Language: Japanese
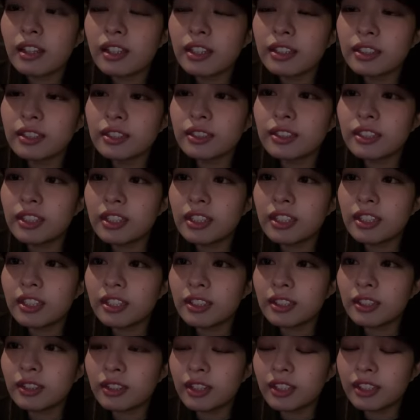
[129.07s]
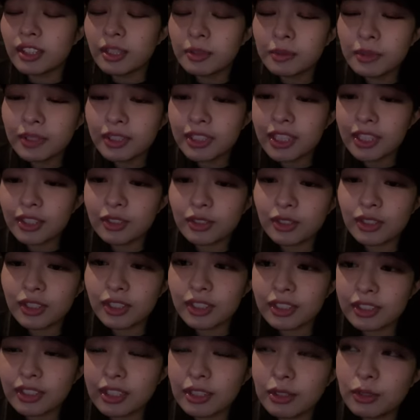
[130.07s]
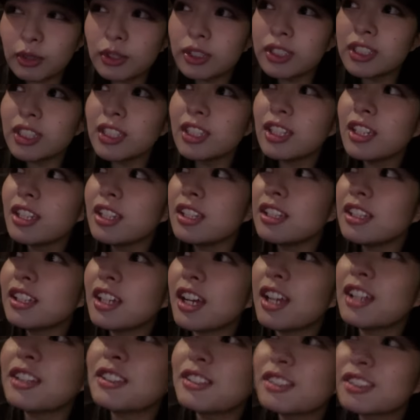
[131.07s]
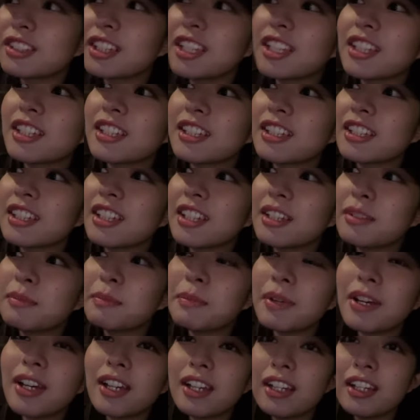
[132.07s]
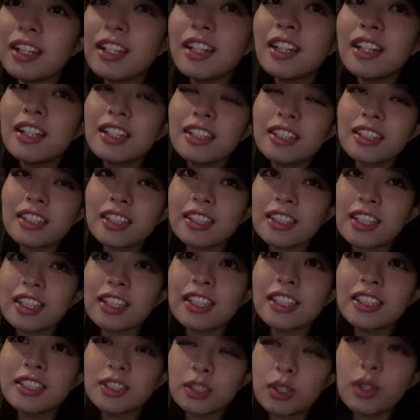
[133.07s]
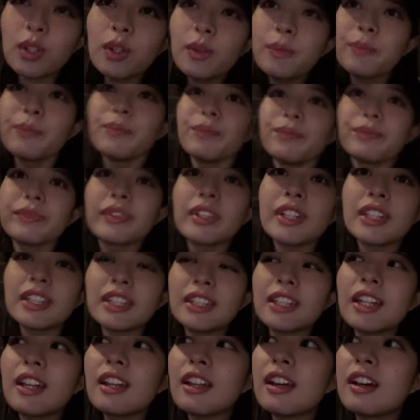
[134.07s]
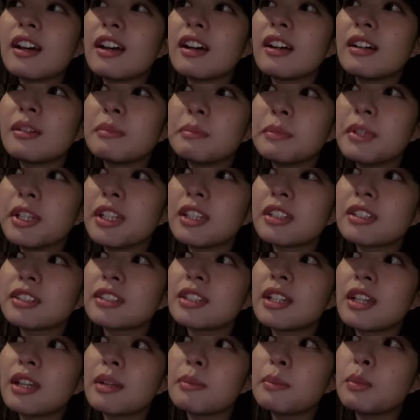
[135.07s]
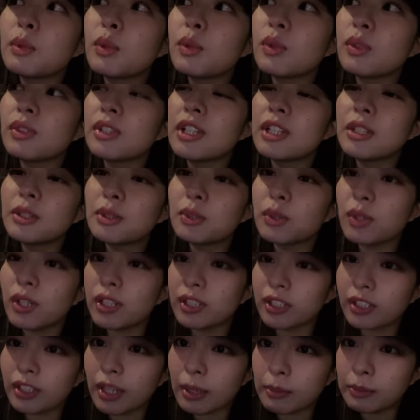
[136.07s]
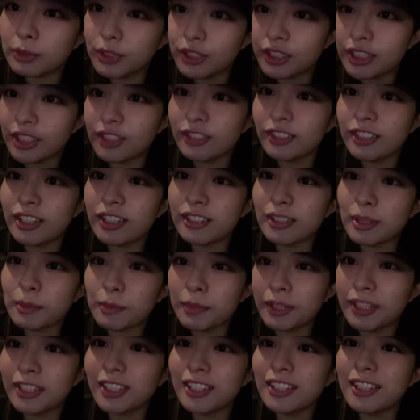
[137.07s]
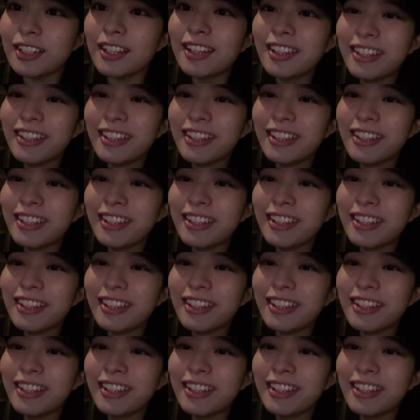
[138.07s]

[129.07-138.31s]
ちょっとね今日頭セットし、て、ね、どうせねあの現場てか劇場行ったらメイクでもうネットかぶっちゃうんで頭に